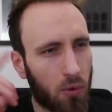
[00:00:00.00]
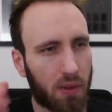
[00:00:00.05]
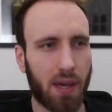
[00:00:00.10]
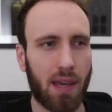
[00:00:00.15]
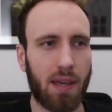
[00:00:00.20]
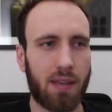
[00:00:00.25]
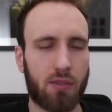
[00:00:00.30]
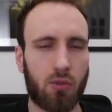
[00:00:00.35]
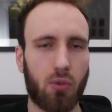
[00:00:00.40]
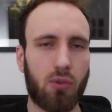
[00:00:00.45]

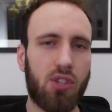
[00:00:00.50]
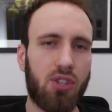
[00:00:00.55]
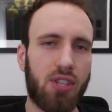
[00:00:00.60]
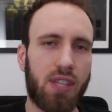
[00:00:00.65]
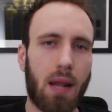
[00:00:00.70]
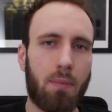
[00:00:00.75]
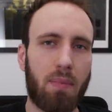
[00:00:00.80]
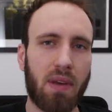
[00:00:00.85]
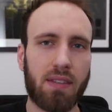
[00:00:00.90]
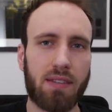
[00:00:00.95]
montrer ce
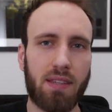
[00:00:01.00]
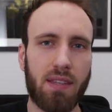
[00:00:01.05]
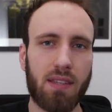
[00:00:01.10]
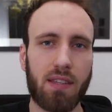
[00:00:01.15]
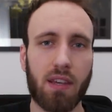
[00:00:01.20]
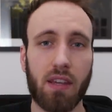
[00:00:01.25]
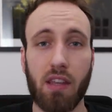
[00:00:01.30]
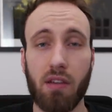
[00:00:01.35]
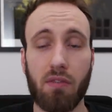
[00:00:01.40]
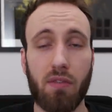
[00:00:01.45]
digital painting
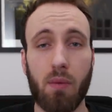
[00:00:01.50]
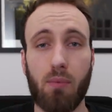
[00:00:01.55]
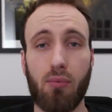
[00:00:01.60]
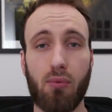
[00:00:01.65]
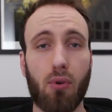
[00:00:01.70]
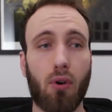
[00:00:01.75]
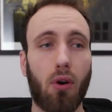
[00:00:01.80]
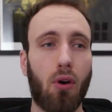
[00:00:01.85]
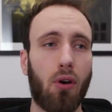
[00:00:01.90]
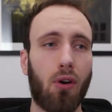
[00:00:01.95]
qui a été fait
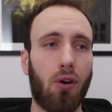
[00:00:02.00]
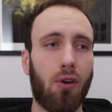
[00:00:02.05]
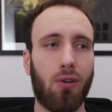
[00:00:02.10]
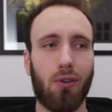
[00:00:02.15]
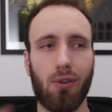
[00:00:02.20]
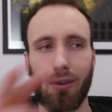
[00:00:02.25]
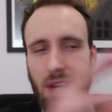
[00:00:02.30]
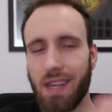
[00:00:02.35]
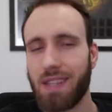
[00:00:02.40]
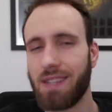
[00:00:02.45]
pour euh,
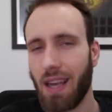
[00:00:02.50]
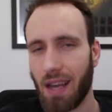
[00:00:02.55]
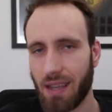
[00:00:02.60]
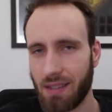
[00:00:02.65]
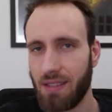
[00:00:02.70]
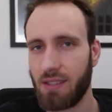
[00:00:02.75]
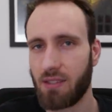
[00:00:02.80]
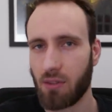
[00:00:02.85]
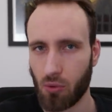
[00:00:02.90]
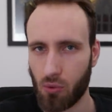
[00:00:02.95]

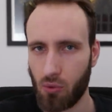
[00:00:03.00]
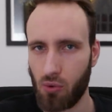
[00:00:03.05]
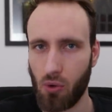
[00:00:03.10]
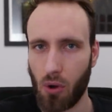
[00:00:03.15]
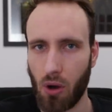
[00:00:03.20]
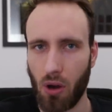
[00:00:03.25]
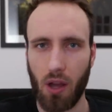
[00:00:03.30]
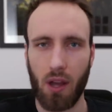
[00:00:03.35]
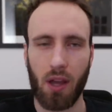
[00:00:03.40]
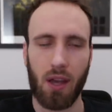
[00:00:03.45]
l'exercice en
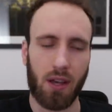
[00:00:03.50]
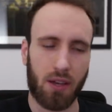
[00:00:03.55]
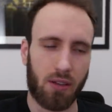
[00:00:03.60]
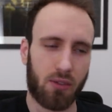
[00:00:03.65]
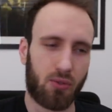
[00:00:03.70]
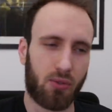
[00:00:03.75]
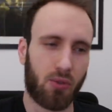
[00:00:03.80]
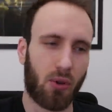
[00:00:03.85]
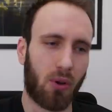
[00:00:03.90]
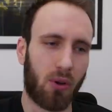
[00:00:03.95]
cours
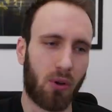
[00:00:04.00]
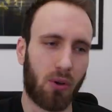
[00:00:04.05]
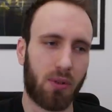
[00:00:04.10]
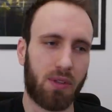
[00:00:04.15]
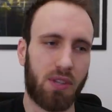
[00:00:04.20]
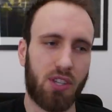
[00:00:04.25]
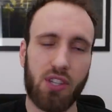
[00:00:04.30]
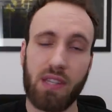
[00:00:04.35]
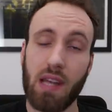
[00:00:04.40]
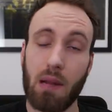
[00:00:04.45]
sur euh,
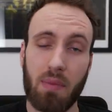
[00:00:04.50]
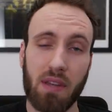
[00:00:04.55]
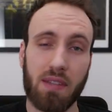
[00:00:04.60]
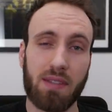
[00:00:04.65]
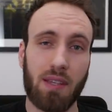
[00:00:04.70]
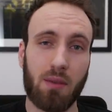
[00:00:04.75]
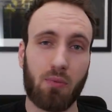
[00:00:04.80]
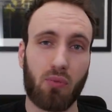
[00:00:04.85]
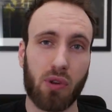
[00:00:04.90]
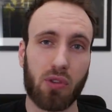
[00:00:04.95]

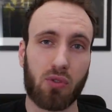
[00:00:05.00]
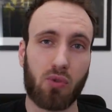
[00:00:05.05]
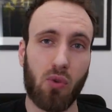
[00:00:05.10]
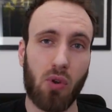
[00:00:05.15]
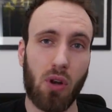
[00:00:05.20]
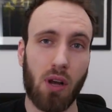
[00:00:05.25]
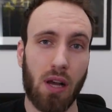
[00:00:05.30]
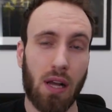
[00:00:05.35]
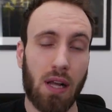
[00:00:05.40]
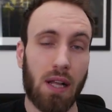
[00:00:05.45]

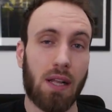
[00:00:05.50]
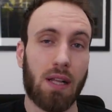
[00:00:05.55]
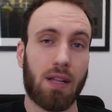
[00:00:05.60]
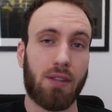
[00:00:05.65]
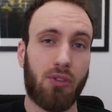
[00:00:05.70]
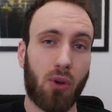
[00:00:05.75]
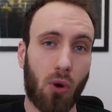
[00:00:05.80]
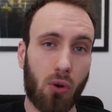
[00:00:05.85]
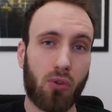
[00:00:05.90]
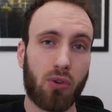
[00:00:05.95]
digitalpainting.school,
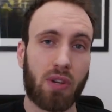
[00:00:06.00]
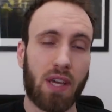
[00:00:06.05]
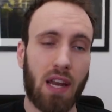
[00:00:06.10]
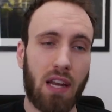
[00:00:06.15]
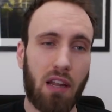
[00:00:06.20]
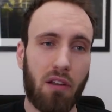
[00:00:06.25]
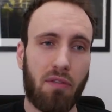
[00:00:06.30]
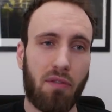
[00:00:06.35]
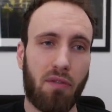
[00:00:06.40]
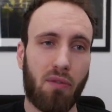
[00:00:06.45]
dans lequel
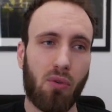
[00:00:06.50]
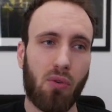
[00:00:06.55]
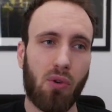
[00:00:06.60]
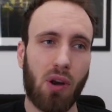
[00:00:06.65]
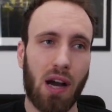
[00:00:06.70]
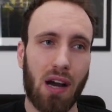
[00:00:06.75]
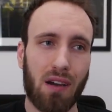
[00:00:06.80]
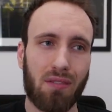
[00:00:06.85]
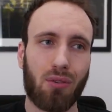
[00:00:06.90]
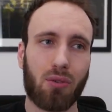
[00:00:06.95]
il
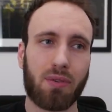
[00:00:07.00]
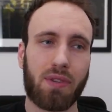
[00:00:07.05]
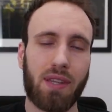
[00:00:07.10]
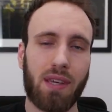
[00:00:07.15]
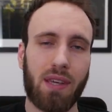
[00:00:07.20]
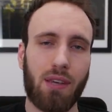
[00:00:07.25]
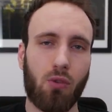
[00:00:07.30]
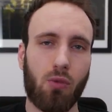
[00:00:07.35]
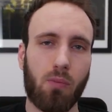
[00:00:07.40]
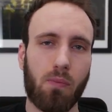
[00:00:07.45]
faut
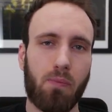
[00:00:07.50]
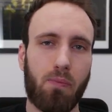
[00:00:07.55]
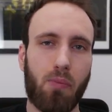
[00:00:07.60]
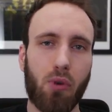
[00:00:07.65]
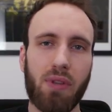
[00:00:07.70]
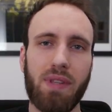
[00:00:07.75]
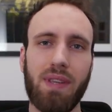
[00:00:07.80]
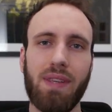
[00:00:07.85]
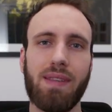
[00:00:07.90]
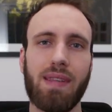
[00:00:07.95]
inventer une
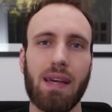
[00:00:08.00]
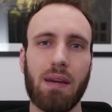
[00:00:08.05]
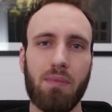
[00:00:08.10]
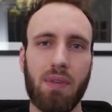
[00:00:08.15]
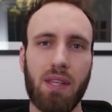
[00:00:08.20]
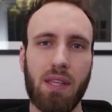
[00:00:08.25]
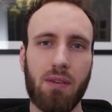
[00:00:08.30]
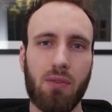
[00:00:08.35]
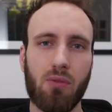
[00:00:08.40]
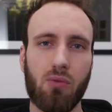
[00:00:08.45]
petite
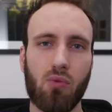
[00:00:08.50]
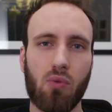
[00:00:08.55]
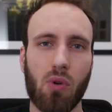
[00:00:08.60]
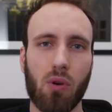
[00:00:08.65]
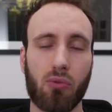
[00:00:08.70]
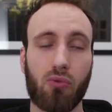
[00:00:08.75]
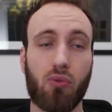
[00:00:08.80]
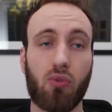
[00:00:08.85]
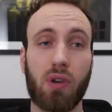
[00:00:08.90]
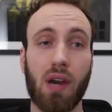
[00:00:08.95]
amie, ou
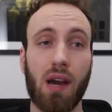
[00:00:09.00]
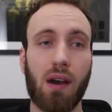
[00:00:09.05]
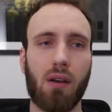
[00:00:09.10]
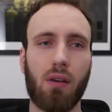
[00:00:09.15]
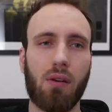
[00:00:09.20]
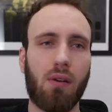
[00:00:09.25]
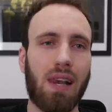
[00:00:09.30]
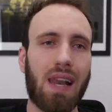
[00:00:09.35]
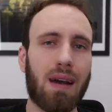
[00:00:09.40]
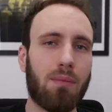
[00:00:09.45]
en tout
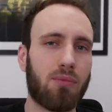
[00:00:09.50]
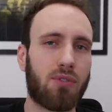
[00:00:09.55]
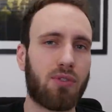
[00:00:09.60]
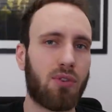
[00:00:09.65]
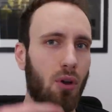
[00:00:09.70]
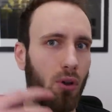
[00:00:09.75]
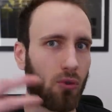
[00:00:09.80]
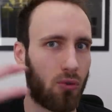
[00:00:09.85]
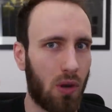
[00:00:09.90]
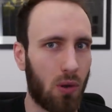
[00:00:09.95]
cas l'âme
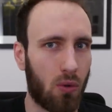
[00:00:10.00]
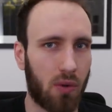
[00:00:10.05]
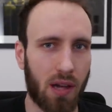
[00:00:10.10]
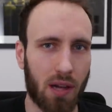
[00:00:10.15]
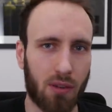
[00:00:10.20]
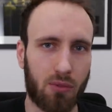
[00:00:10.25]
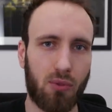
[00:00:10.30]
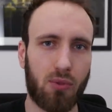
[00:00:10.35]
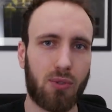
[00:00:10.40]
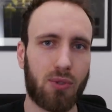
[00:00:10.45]
sœur de
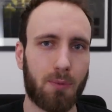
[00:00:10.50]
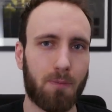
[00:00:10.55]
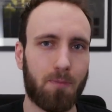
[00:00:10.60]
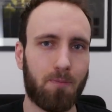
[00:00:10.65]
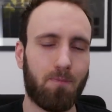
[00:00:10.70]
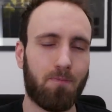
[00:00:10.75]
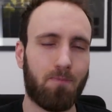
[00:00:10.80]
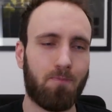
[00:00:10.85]
Leonardus,